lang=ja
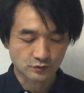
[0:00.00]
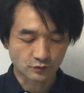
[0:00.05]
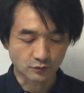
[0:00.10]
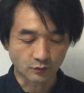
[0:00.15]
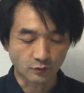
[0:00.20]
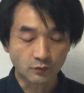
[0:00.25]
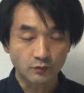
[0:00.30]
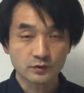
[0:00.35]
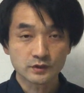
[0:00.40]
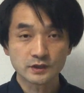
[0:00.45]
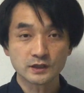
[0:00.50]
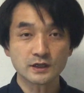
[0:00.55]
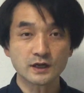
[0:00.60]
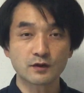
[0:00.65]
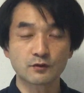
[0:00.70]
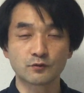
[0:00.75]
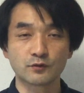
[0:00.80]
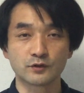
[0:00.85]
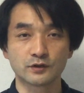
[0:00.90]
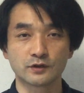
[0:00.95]
大き
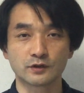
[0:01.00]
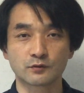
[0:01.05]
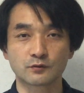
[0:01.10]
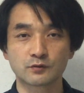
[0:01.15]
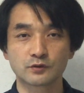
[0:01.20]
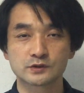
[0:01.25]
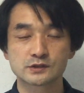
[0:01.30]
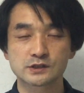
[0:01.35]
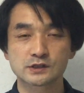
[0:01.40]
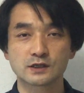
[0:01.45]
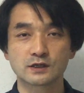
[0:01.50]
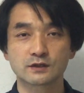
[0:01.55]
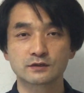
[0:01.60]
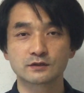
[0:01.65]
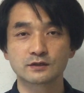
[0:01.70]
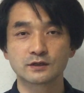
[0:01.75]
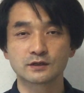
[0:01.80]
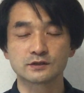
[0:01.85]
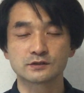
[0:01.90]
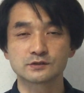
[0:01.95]
な声で叱っ
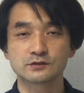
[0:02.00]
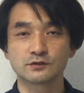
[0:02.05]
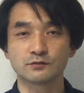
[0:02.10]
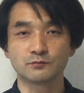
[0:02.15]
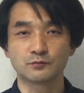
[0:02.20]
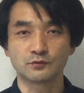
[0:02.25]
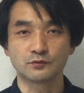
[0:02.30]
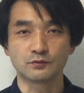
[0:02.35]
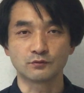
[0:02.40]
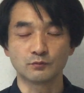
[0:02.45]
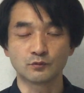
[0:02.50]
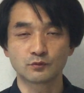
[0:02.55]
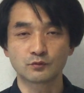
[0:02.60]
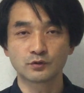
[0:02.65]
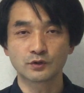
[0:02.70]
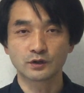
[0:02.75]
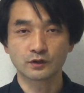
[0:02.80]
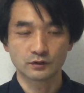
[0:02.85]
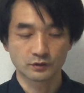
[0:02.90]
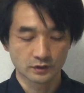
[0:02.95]
たりしても、もう
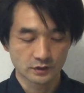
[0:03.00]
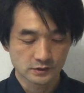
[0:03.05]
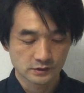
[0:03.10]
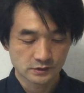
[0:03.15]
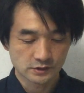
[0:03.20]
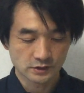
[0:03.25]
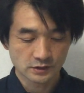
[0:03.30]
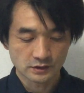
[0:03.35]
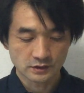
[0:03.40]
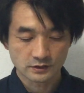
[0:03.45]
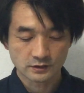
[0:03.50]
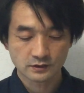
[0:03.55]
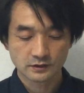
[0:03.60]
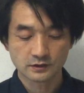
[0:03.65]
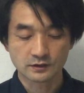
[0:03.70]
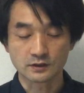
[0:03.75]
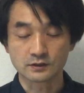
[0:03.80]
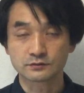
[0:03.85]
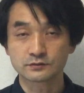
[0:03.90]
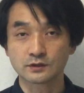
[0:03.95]
これ心理的
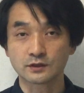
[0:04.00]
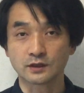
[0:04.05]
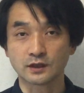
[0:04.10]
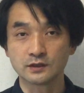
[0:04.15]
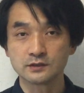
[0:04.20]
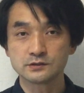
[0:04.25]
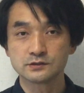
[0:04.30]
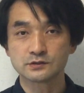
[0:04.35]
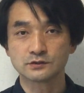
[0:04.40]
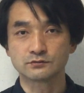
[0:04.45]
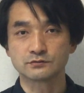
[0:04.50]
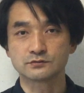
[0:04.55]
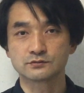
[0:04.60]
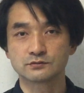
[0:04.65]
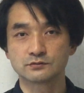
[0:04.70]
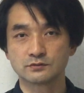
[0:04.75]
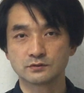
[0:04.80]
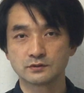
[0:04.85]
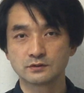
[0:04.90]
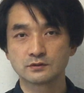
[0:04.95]
虐待に入っちゃうんです
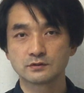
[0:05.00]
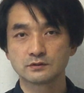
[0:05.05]
よね。